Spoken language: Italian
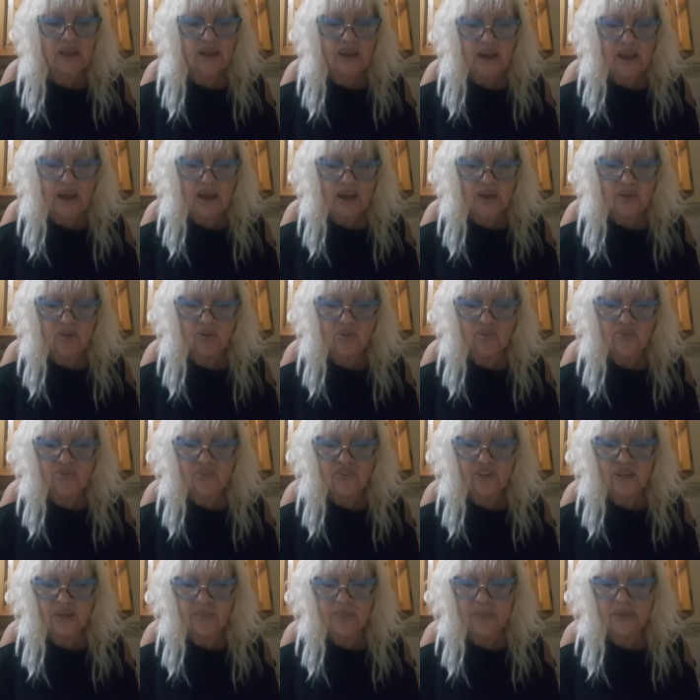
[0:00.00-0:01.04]
la
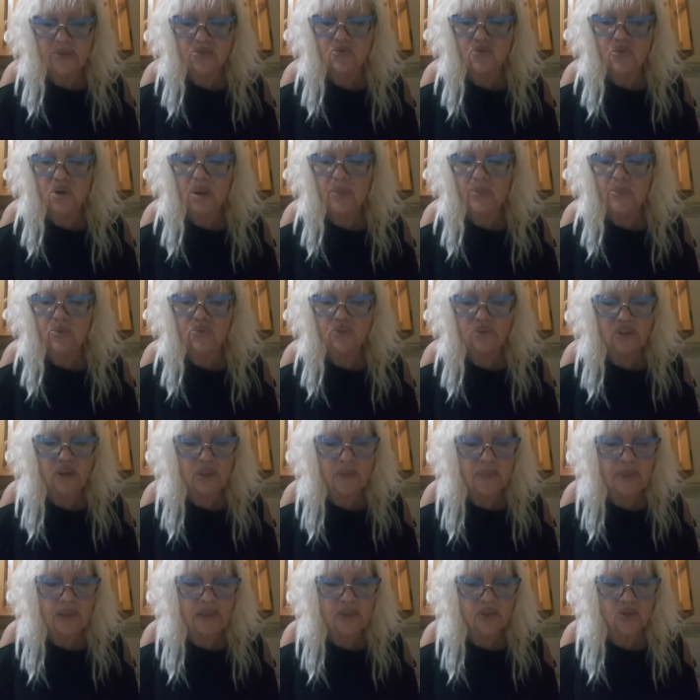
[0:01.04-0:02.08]
conferma
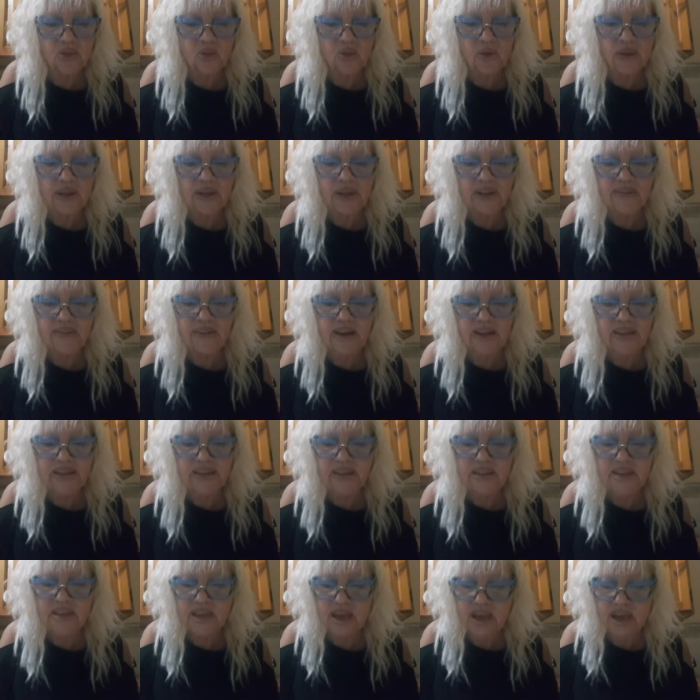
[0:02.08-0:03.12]
sull'appuntamento è
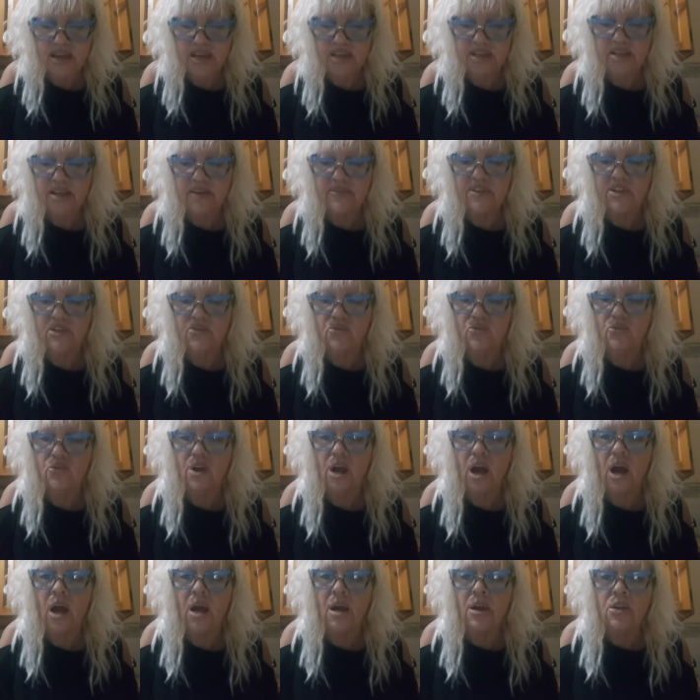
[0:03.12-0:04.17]
arrivata ieri da
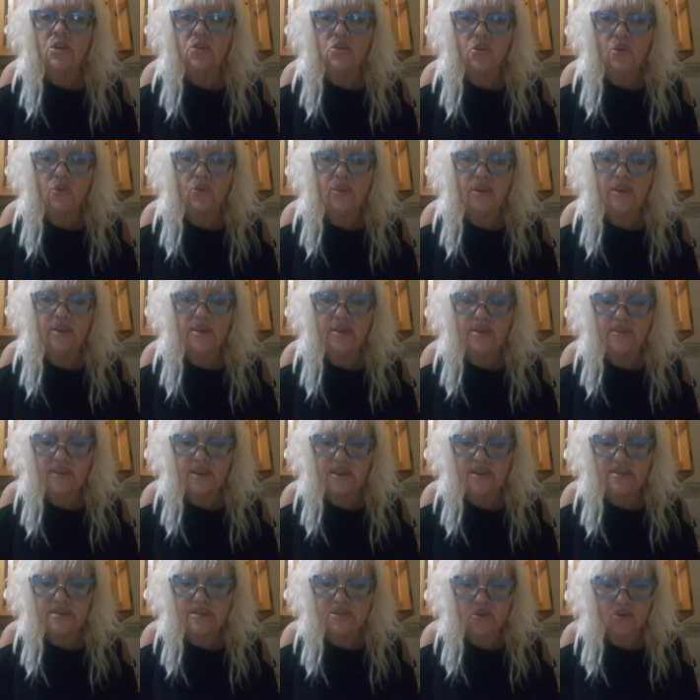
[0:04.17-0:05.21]
Verona, dove i
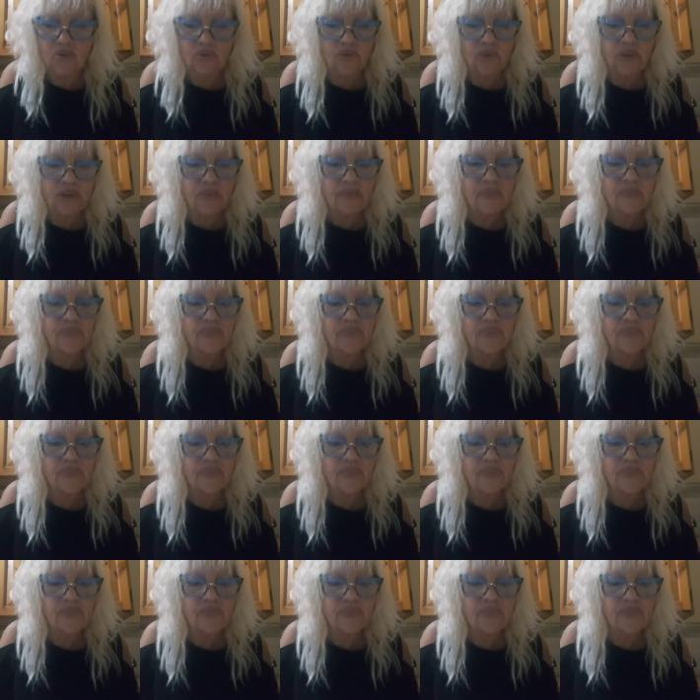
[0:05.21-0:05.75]
vescovi